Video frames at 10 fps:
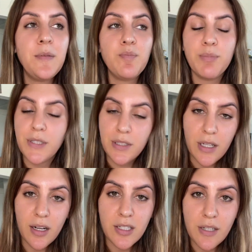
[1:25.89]
بس
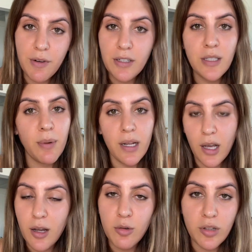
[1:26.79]
انا صفحتي مع
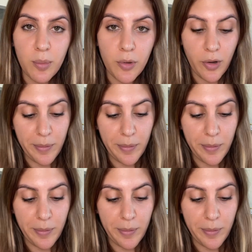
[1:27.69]
الاكل وطبخ